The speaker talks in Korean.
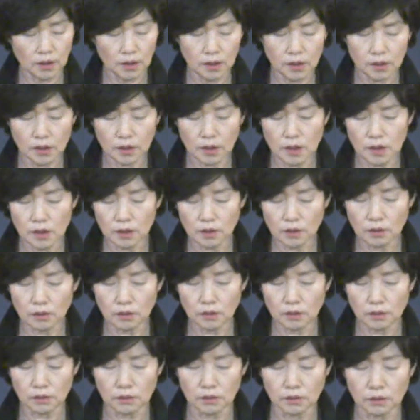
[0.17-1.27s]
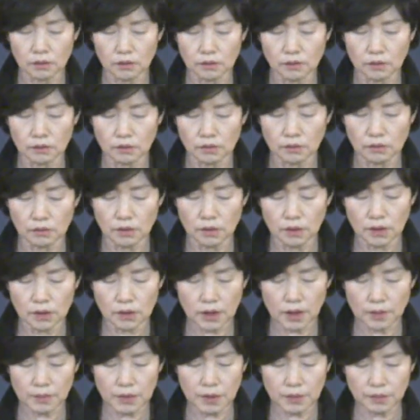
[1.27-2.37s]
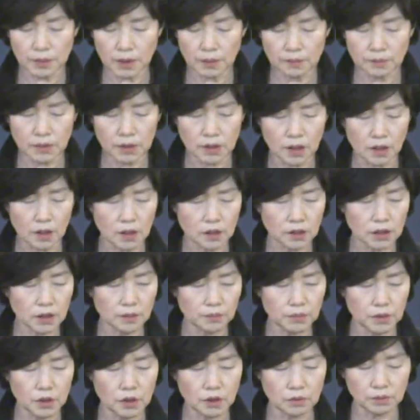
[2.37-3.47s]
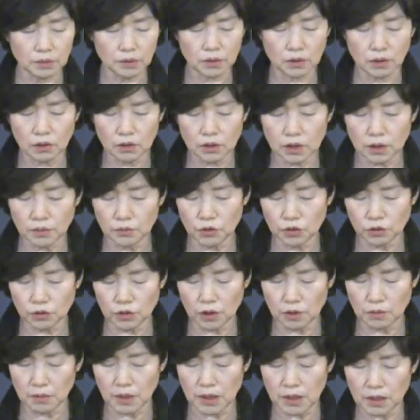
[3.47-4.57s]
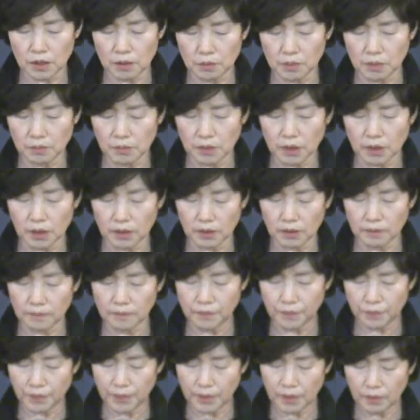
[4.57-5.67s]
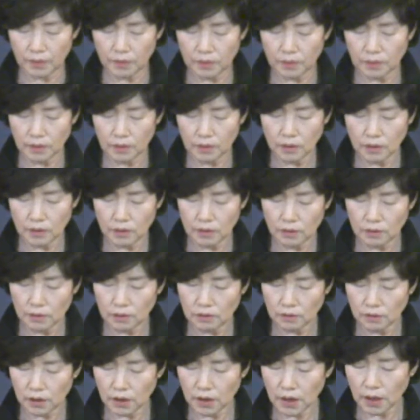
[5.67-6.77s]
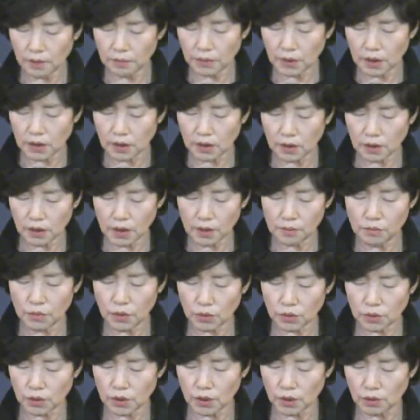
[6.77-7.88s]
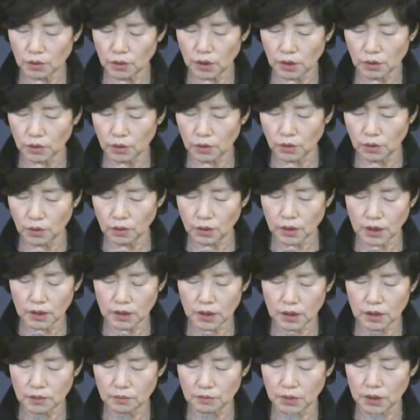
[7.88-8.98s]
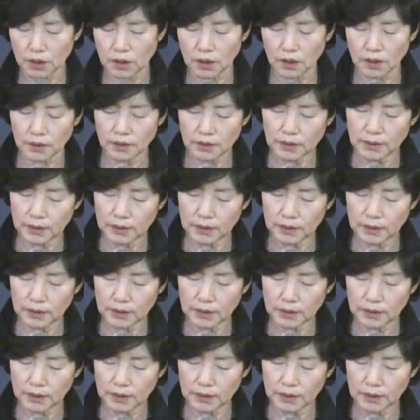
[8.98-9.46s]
에스겔서 어, 33장 10절부터 16절 말씀입니다. 우리 다 함께 한 목소리로 읽도록 하겠습니다.